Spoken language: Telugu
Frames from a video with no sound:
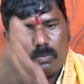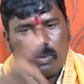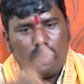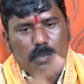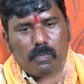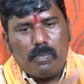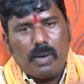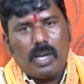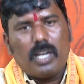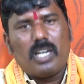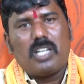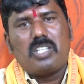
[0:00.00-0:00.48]

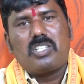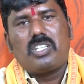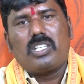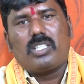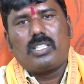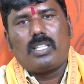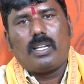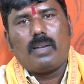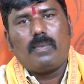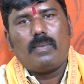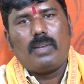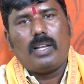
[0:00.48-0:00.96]
పుబ్బ
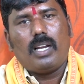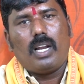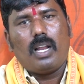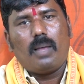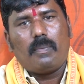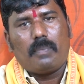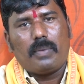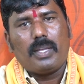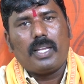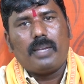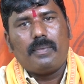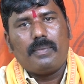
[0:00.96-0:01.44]
నక్షత్రం వల్ల
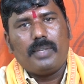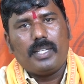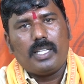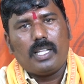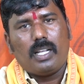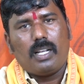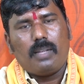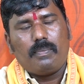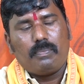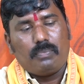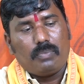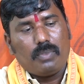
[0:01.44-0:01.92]
పేరు మీద
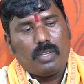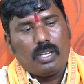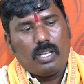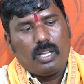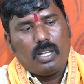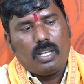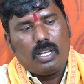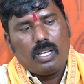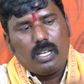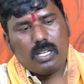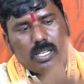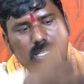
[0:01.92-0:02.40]

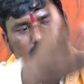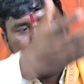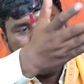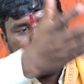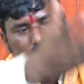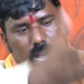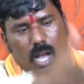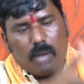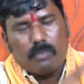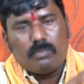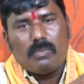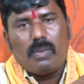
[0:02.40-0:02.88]

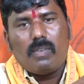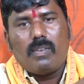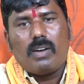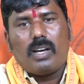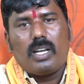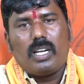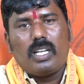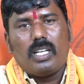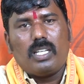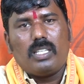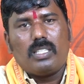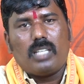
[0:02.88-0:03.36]

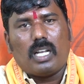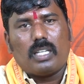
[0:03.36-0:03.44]
అమ్మవారి